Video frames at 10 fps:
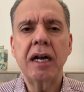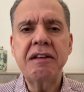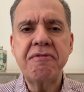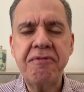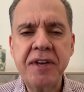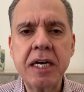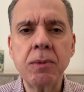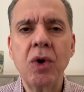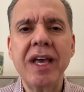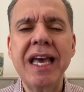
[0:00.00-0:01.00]
ao
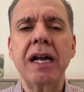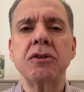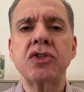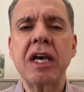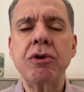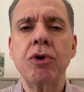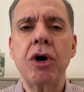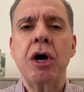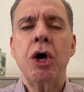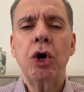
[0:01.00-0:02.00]
enfermo ele ele,
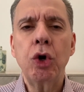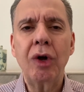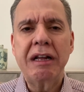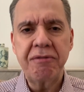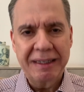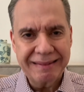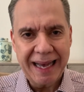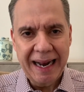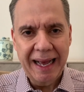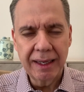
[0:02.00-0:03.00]
Senhor, lo
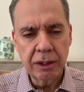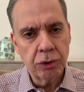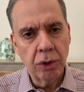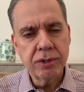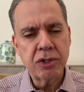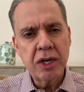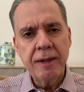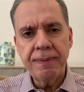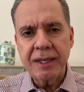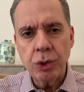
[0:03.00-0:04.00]
levantará. Então,
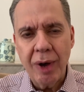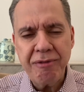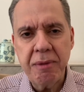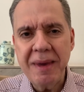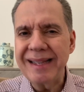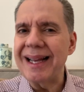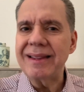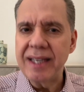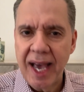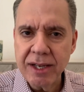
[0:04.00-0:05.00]
de nove e meia a
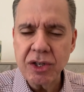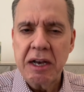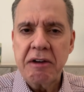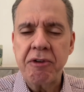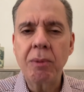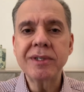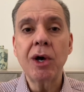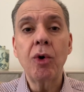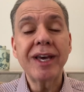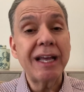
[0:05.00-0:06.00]
dez,
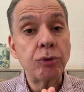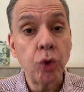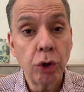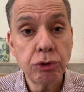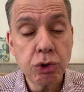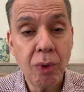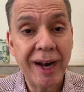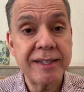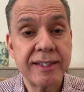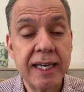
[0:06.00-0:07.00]
vamos a honrar a todos com
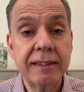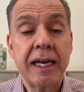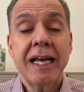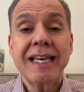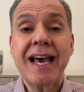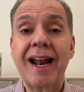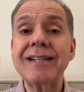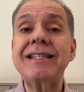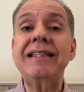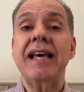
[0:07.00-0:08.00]
ela aceita e
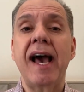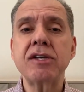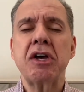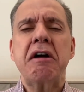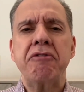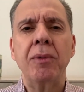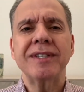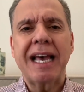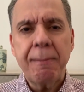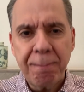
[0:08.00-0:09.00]
às dez
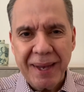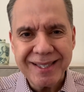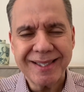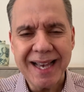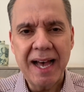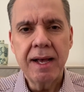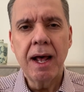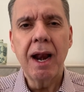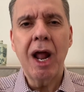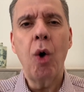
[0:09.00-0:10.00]
vamos a
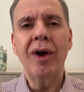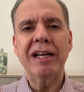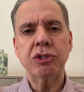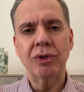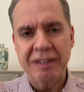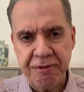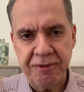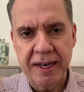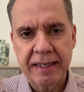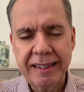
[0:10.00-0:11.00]
empeçar a oração de
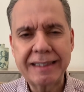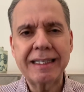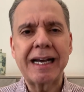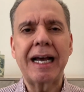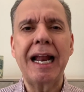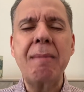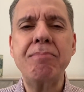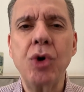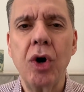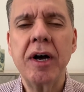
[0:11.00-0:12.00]
fé. Este
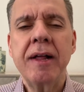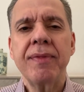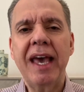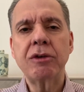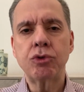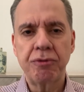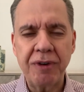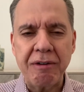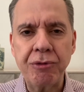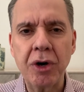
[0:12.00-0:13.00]
clamor em seu
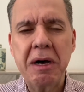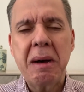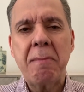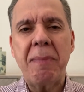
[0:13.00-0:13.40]
favor